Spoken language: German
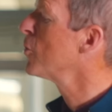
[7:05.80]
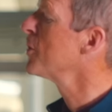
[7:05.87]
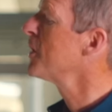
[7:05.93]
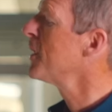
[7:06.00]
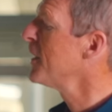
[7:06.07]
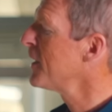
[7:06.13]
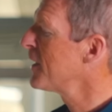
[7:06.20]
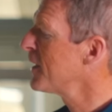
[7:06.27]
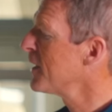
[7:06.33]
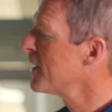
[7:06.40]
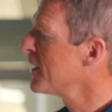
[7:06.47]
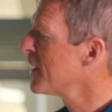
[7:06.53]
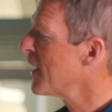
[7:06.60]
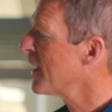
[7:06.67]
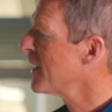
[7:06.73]
und
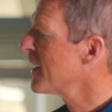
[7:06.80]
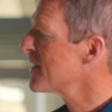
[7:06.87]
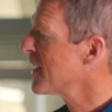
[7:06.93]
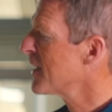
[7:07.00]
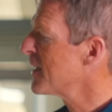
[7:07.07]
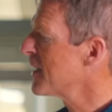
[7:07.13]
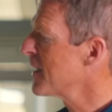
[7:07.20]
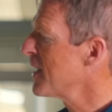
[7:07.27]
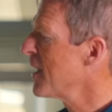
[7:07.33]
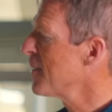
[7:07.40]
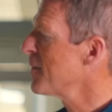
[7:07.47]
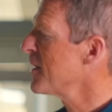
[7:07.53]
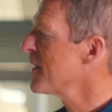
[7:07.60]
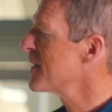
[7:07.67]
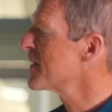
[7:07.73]
hinten an der
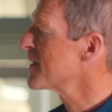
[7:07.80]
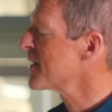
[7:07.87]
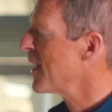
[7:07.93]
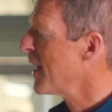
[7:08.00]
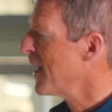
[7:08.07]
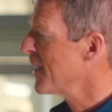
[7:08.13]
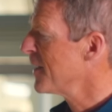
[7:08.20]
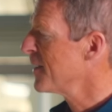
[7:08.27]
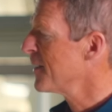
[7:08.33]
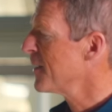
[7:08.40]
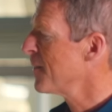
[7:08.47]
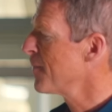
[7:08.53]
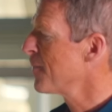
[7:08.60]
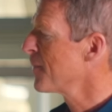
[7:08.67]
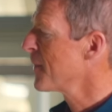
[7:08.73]
Sattelklemme ist
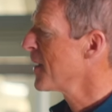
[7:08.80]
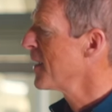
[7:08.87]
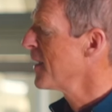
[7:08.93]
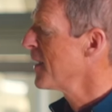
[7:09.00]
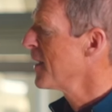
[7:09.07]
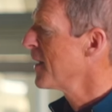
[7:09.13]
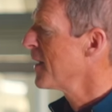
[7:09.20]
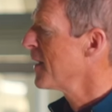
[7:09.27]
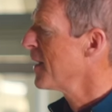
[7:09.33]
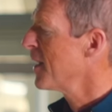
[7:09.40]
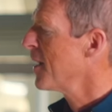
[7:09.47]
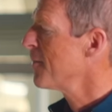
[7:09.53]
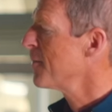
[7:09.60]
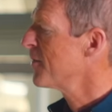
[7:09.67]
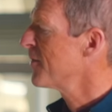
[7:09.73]
eine
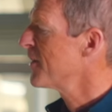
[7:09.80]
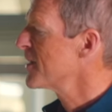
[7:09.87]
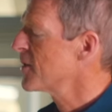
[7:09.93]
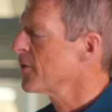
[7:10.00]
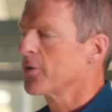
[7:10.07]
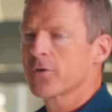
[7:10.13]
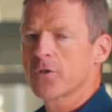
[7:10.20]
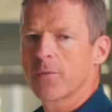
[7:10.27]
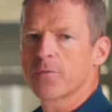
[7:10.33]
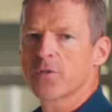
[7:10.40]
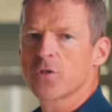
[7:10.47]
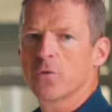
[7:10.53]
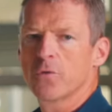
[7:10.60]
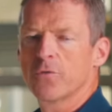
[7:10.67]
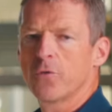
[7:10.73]
ähm,
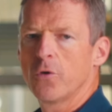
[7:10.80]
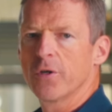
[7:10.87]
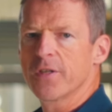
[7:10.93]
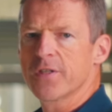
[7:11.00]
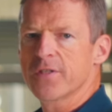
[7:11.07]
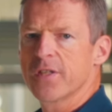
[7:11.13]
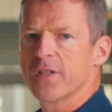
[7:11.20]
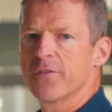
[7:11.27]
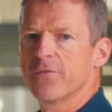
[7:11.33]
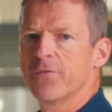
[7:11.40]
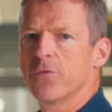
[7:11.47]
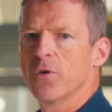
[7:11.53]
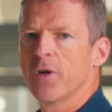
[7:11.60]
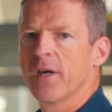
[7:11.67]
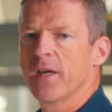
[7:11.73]
Befestigungsoption vorgesehen
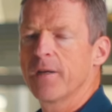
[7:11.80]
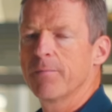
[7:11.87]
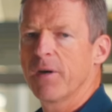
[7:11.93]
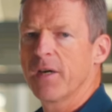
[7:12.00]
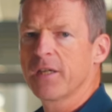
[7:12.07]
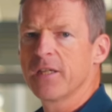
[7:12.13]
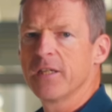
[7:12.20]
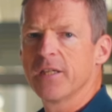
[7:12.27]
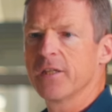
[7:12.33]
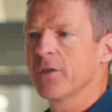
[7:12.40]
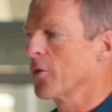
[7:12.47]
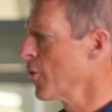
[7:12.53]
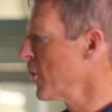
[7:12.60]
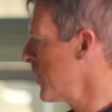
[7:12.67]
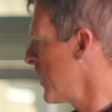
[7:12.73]
für ein Monkey Link
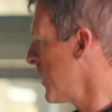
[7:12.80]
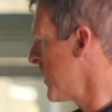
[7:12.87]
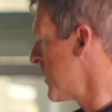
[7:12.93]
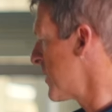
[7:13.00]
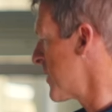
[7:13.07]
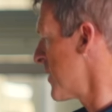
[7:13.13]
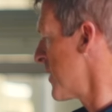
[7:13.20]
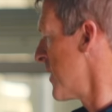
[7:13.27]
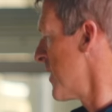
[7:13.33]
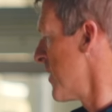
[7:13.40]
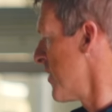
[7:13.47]
Rücklicht.